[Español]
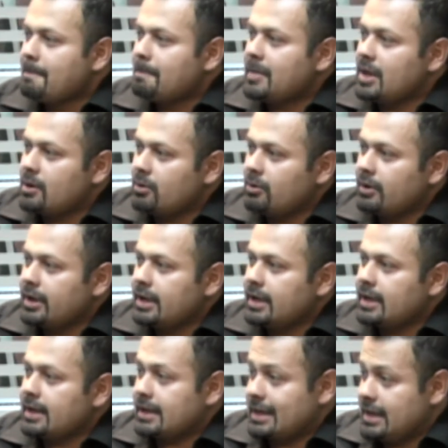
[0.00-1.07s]
pero
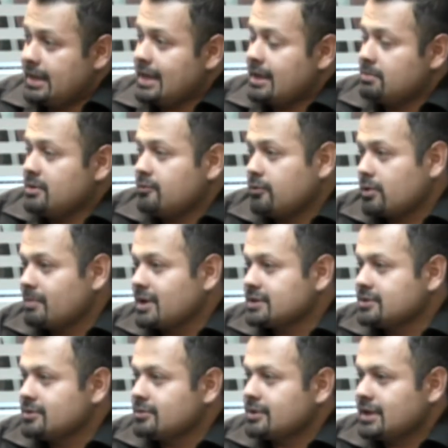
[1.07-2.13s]
eh, en realidad mi
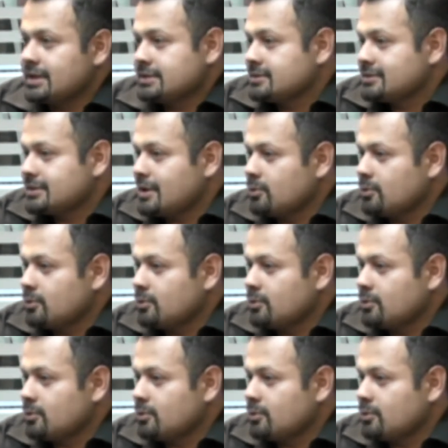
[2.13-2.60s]
formación es